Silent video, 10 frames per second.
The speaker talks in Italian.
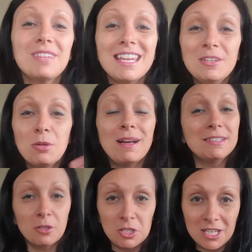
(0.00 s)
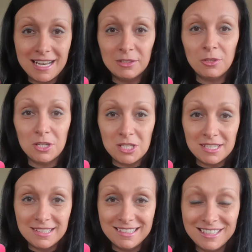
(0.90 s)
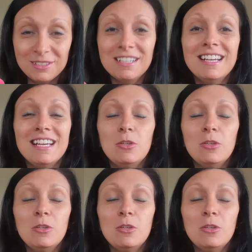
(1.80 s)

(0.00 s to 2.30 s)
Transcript: di un romanzo che ho già letto e recensito,